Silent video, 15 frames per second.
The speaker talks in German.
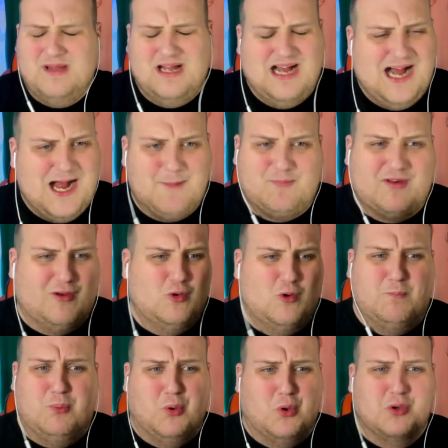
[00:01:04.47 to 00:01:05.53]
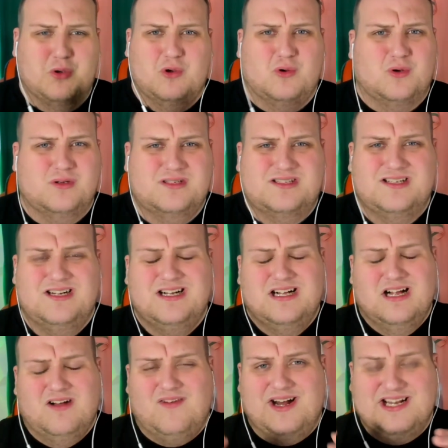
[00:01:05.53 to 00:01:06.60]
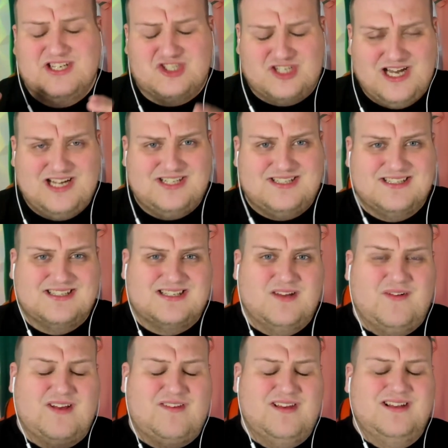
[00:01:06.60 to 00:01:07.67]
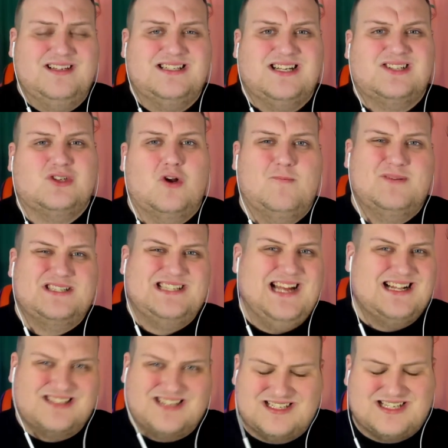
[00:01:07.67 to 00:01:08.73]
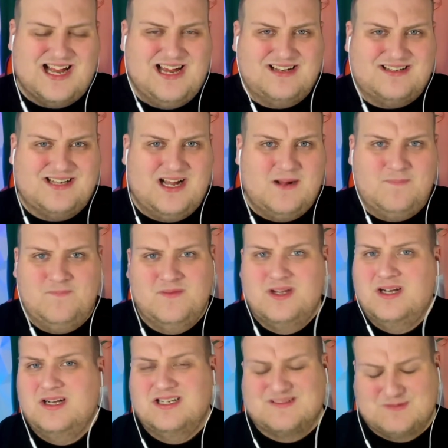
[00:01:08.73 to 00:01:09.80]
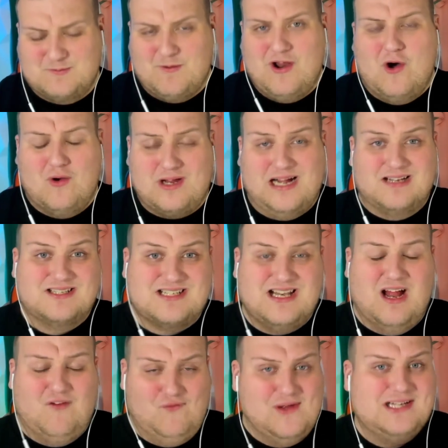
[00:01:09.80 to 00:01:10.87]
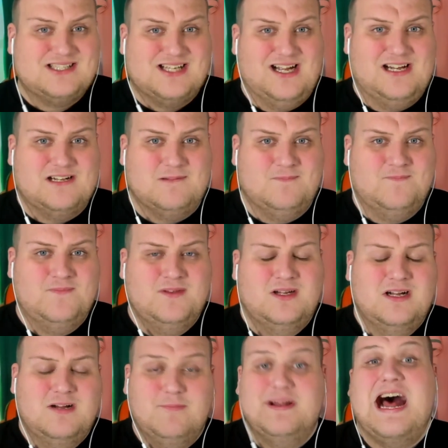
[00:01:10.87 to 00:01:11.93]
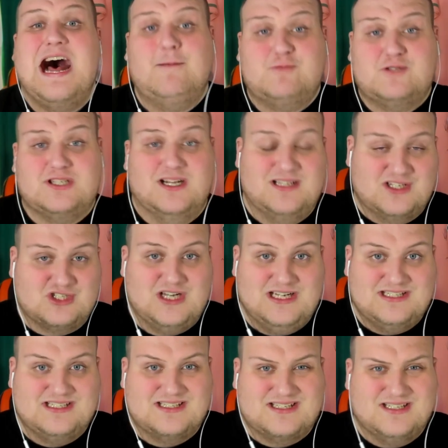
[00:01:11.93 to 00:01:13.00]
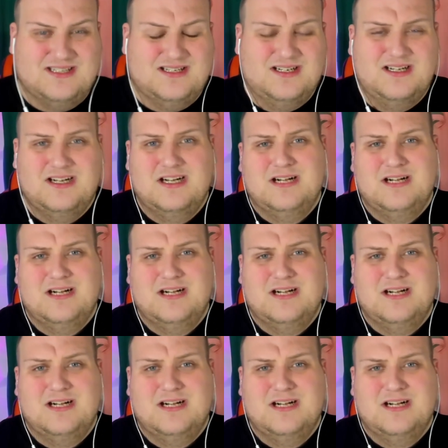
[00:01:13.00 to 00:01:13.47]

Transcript: absolut bodenlos. War das Schlechteste, was die in dieser Saison bis jetzt gezeigt haben. Das muss man auch ganz klar festhalten. Mit Abstand das Schlechteste.